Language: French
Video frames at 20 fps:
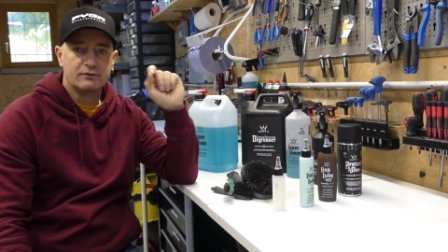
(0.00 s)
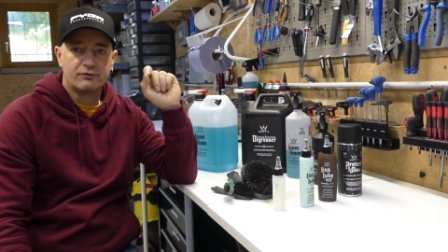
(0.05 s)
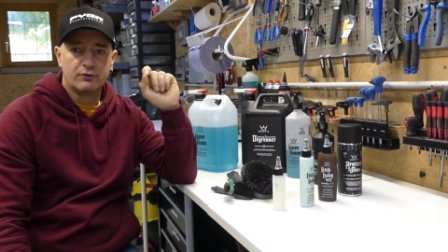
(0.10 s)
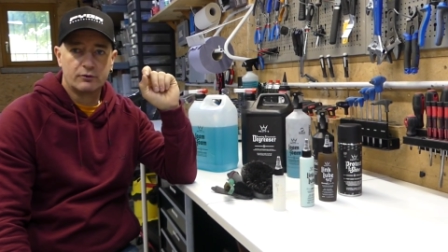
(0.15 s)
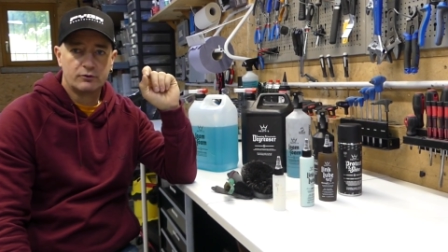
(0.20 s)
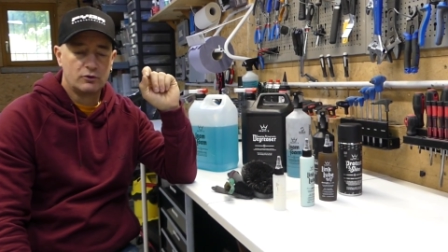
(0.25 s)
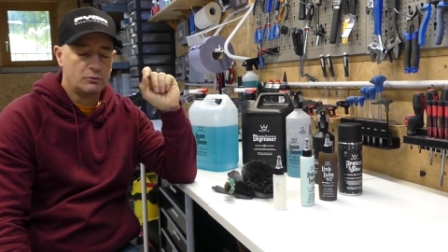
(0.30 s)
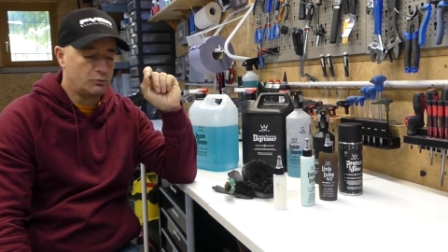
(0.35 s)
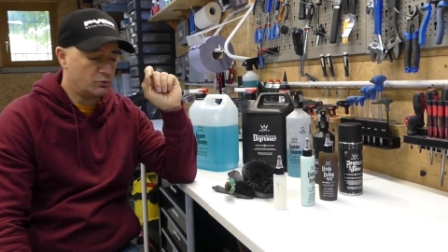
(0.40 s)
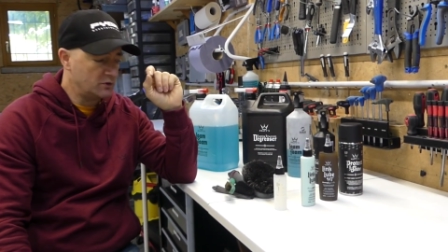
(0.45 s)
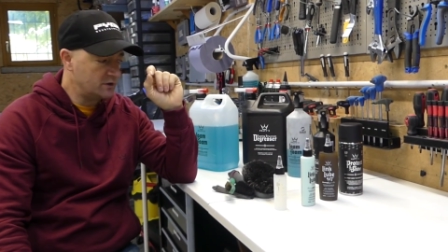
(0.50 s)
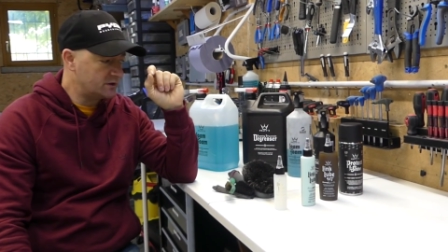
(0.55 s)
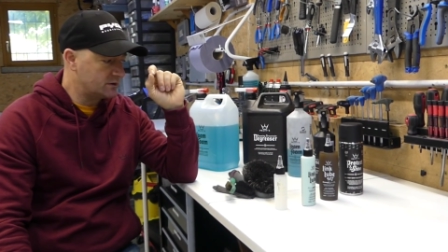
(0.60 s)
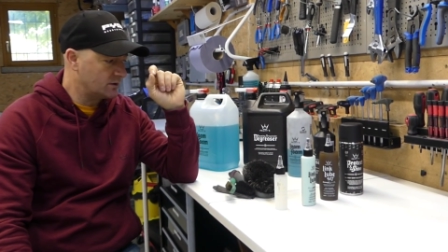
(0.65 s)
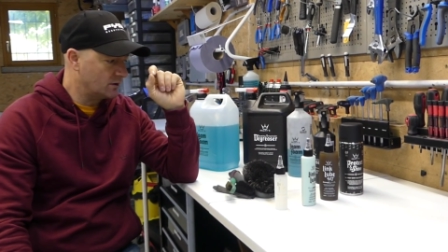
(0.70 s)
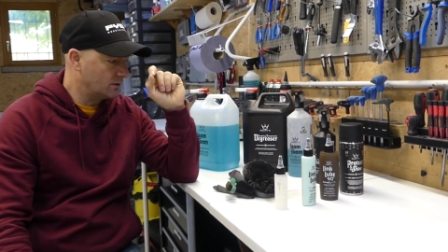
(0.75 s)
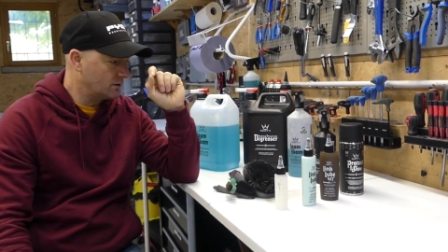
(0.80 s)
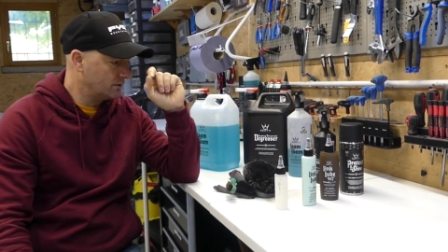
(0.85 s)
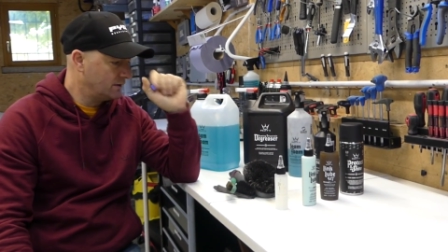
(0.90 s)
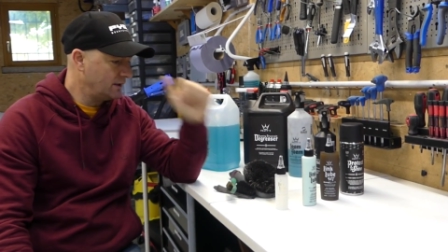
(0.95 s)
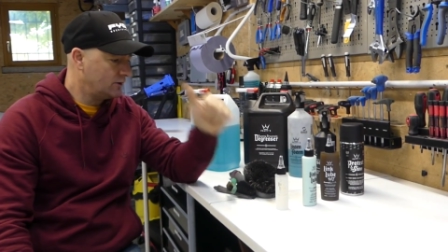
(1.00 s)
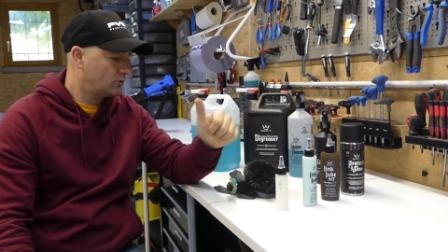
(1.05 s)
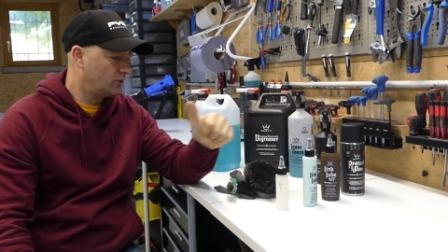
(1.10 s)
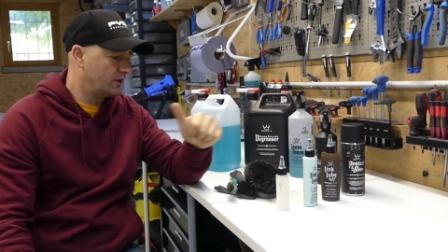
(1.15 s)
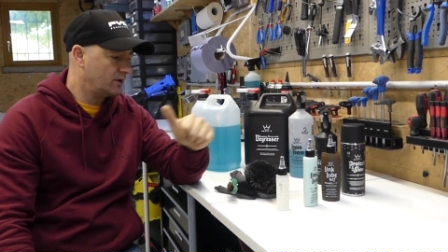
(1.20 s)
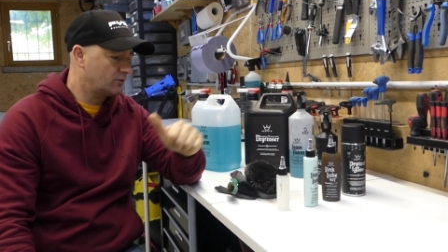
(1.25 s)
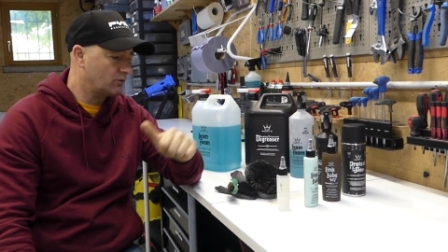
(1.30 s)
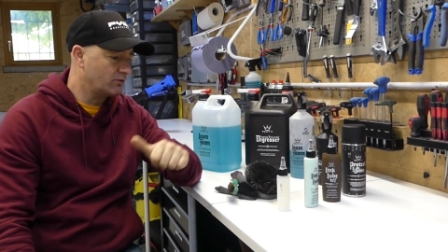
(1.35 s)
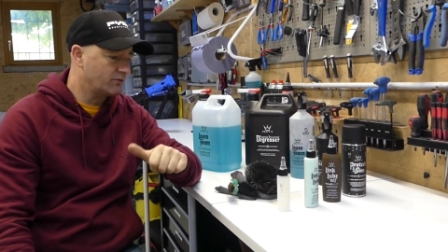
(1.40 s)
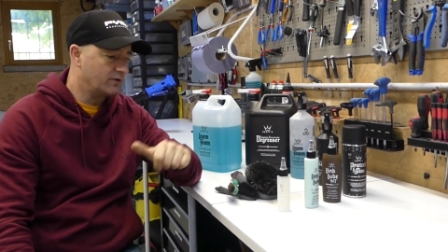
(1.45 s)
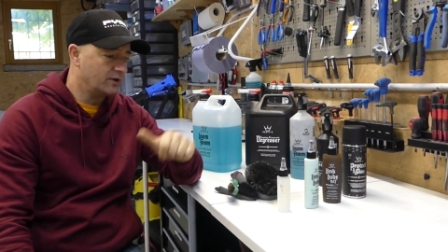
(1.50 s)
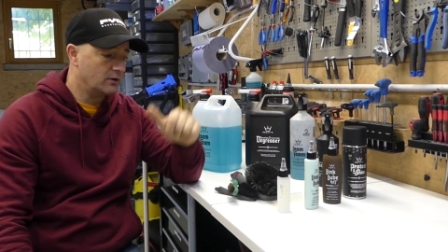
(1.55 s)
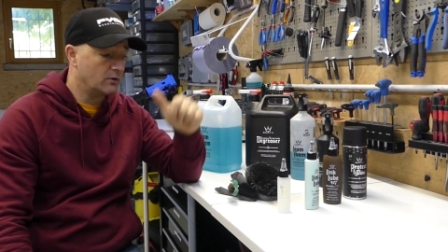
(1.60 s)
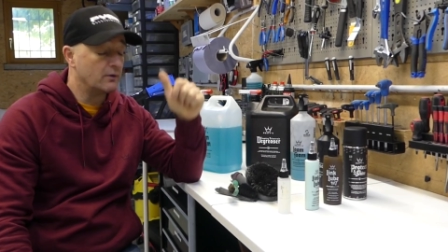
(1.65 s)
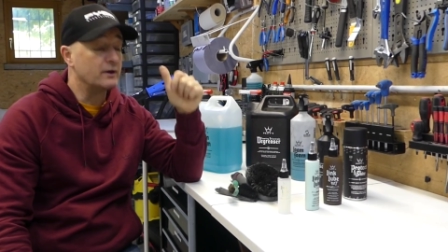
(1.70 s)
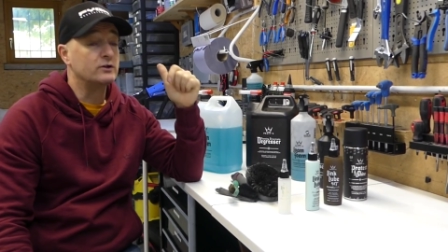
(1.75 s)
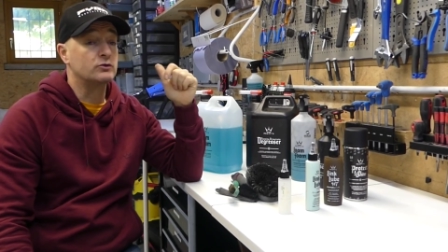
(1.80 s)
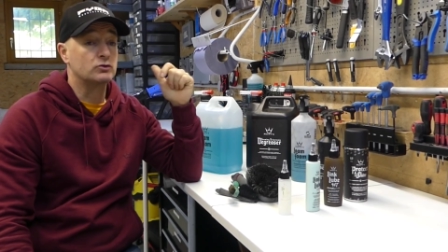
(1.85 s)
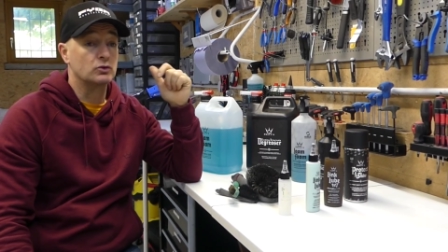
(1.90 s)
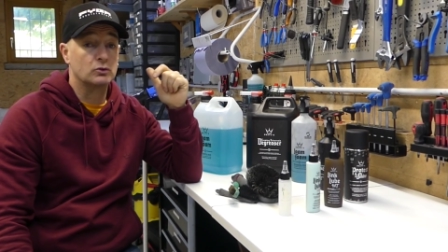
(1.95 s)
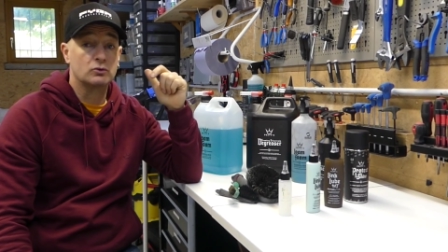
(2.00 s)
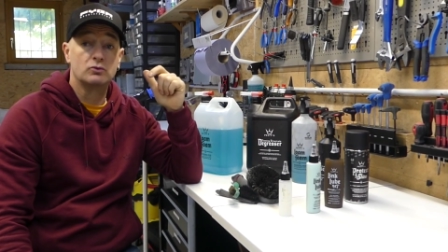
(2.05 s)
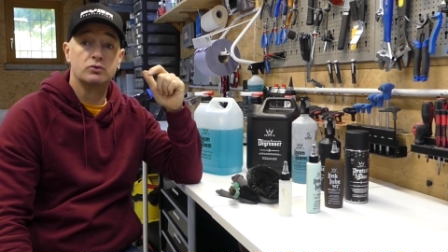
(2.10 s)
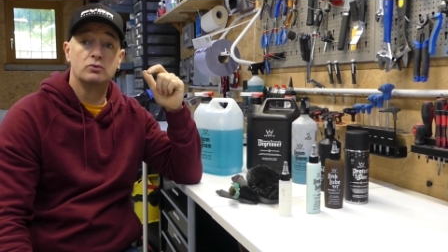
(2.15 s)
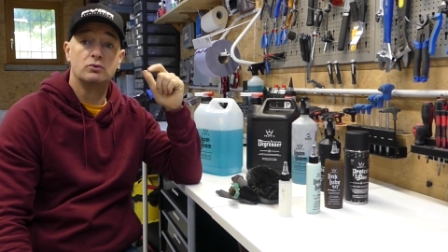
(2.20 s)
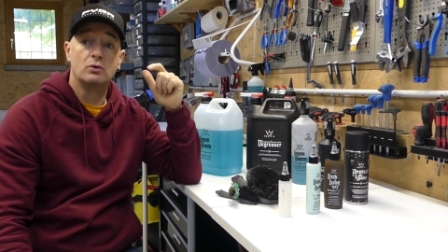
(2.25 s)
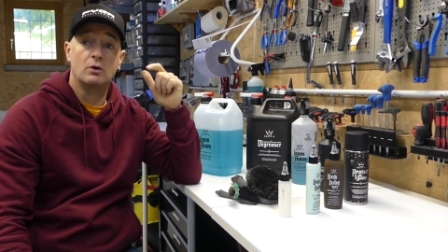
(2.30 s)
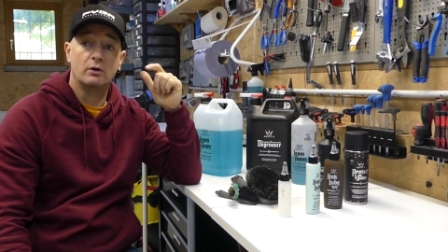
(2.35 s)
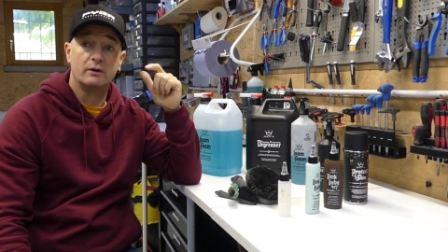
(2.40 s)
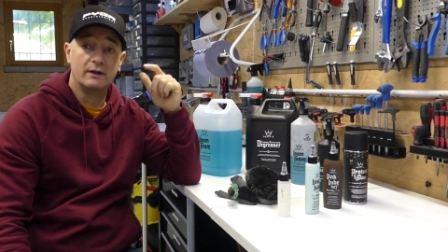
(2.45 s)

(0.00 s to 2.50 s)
il faut que tu puisses nettoyer ton vélo et surtout